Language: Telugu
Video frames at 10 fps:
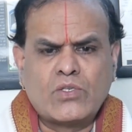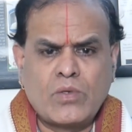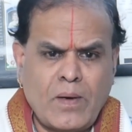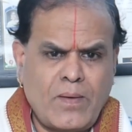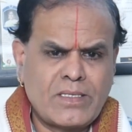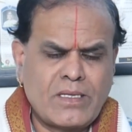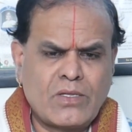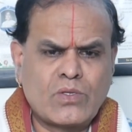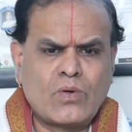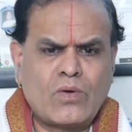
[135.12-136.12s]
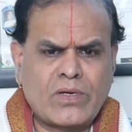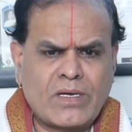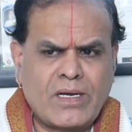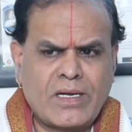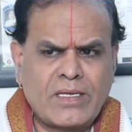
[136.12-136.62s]
శుభవార్తలు
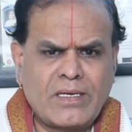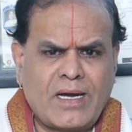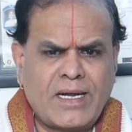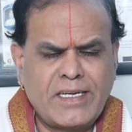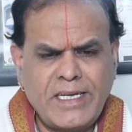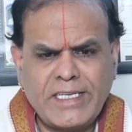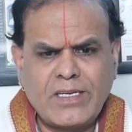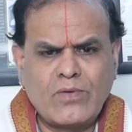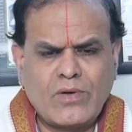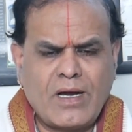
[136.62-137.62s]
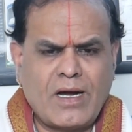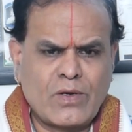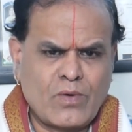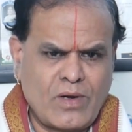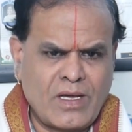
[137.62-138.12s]
అందుకోవడం కానీ అన్నిటికీ కూడా
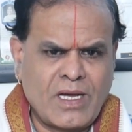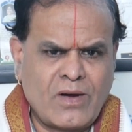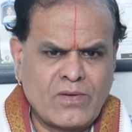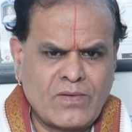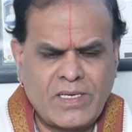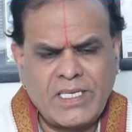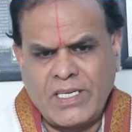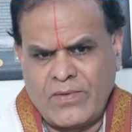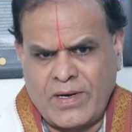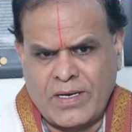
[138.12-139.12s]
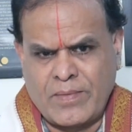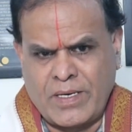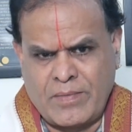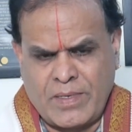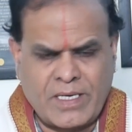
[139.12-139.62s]
అనుకూలంగా ఉన్నటువంటి ఈ వారం
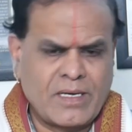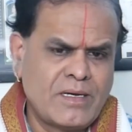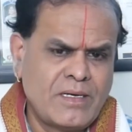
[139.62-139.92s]
అన్నమాట